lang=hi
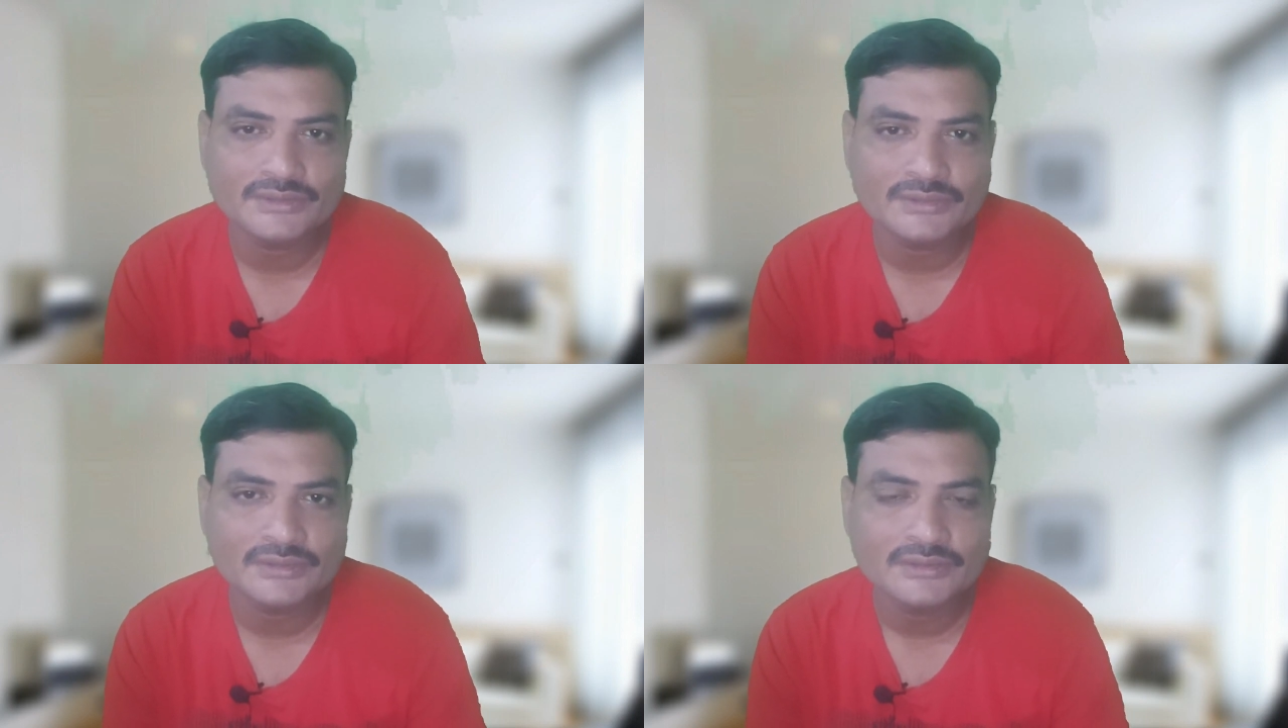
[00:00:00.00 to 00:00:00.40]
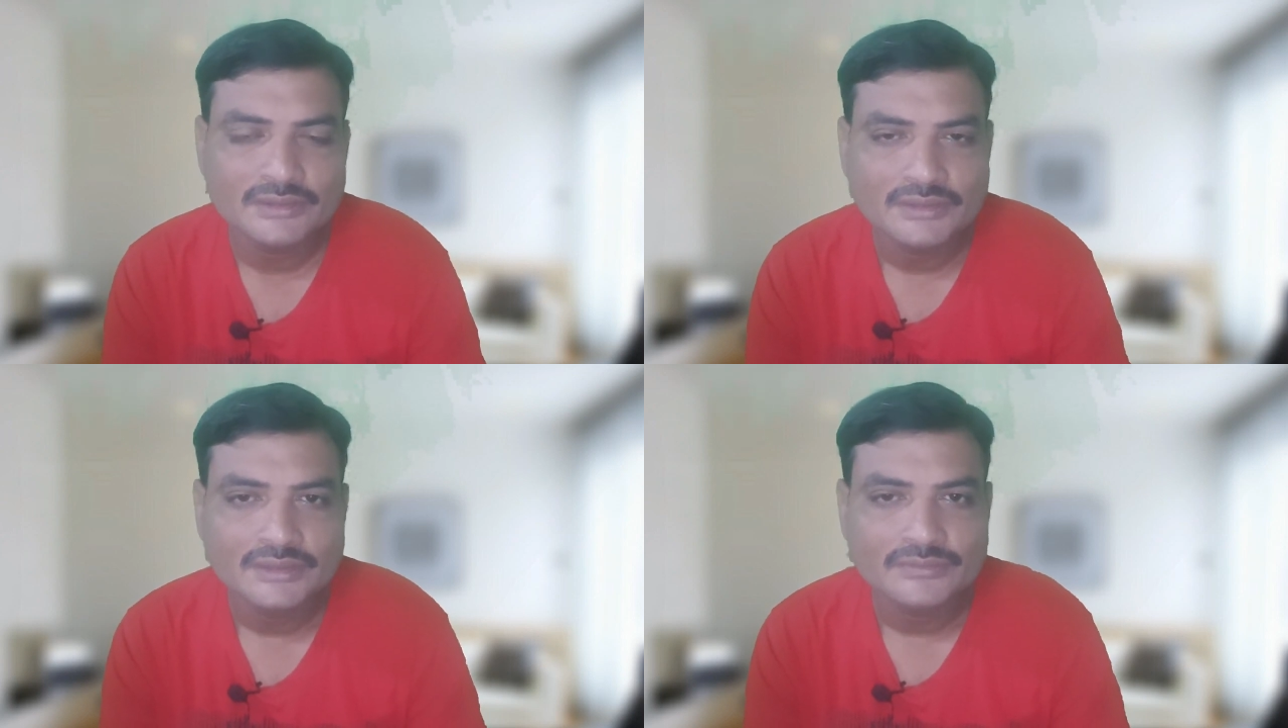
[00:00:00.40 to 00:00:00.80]
होगी
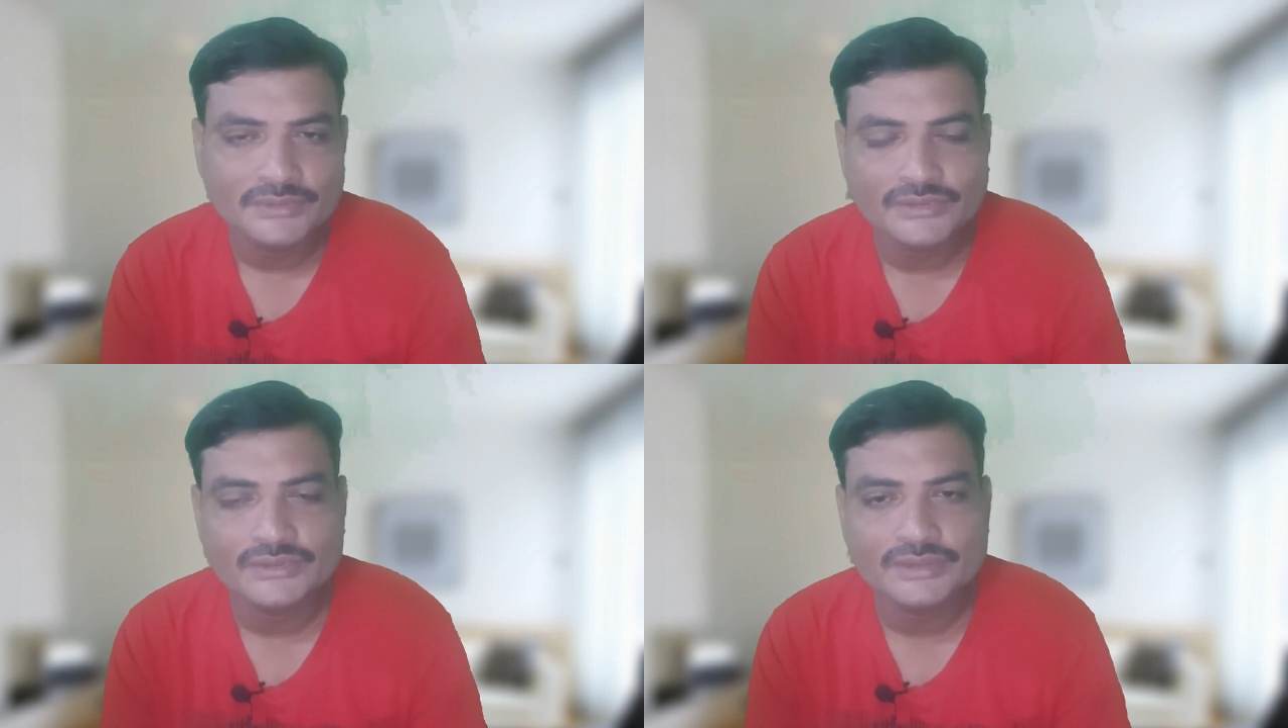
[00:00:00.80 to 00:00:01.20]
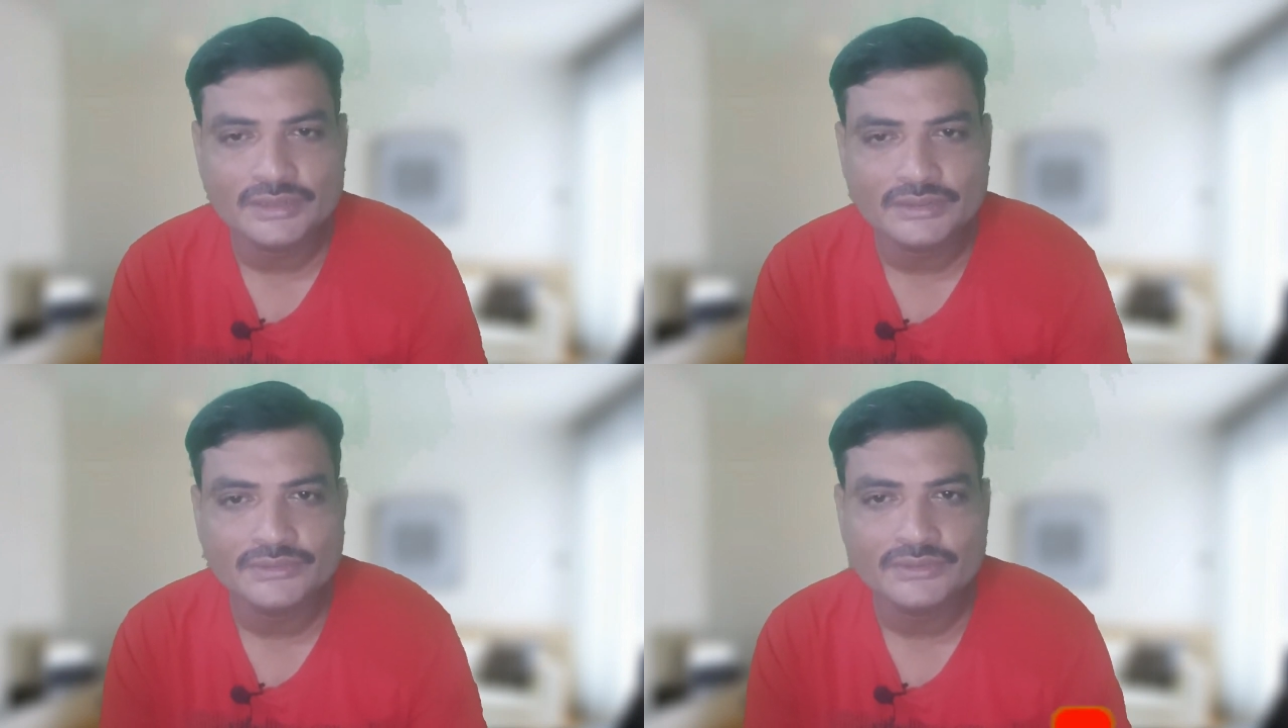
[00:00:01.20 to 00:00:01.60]
वीडियो अच्छी
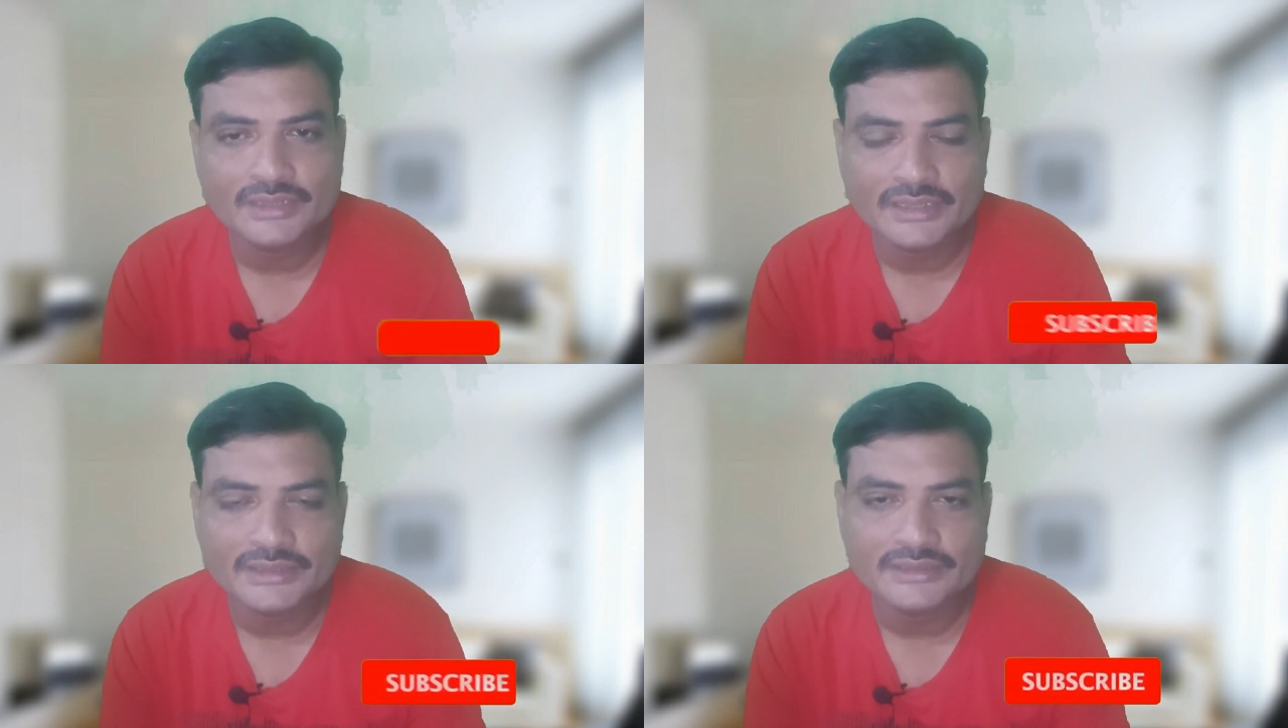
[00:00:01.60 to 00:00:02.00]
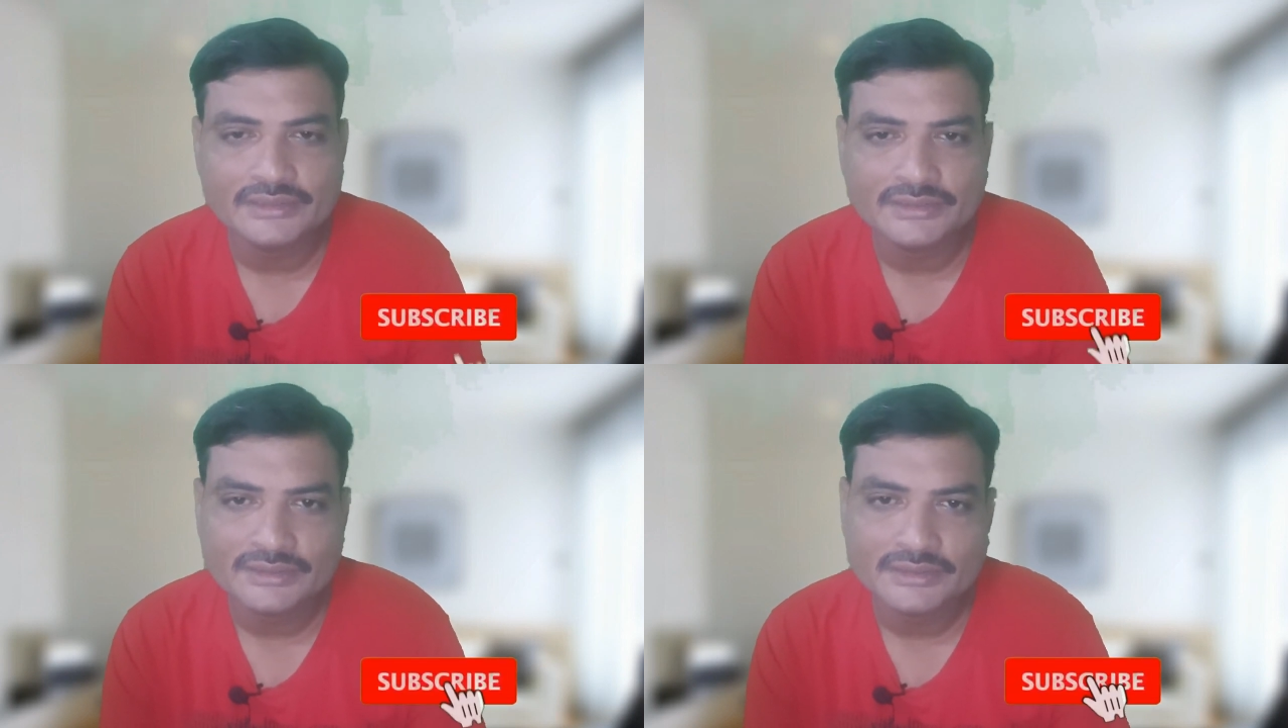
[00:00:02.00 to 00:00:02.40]
लगी हो तो लाइक करें
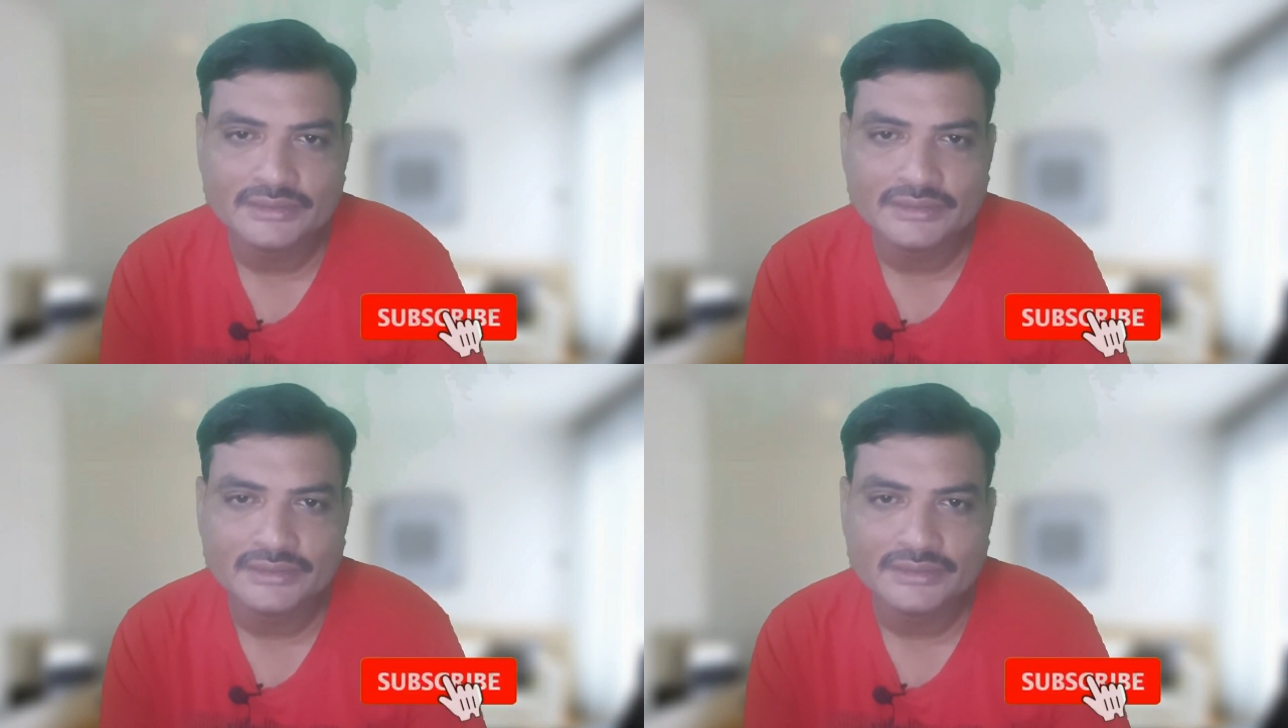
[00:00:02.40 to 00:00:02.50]
शेयर